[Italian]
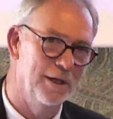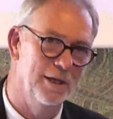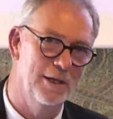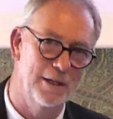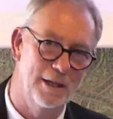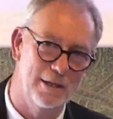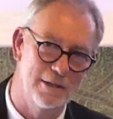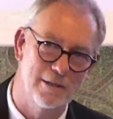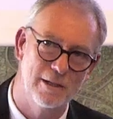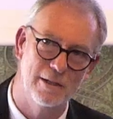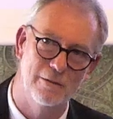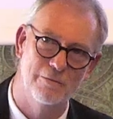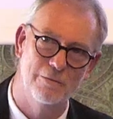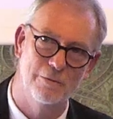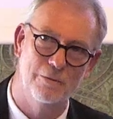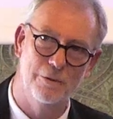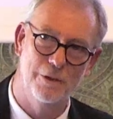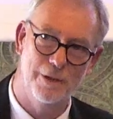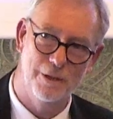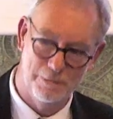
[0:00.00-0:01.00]
e grazie a
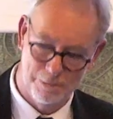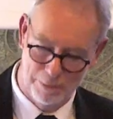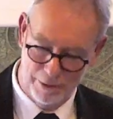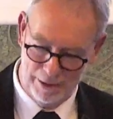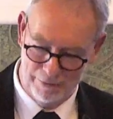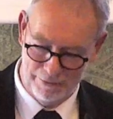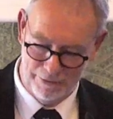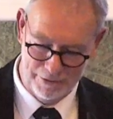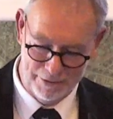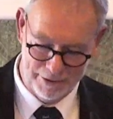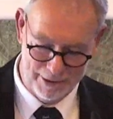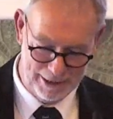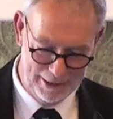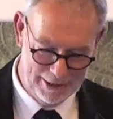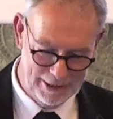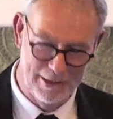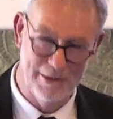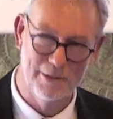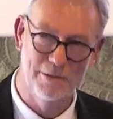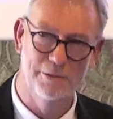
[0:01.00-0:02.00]
voi per la vostra
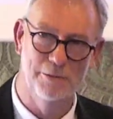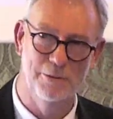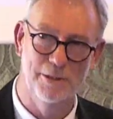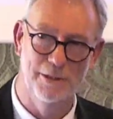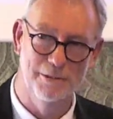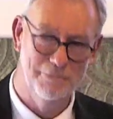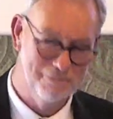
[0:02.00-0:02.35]
attenzione.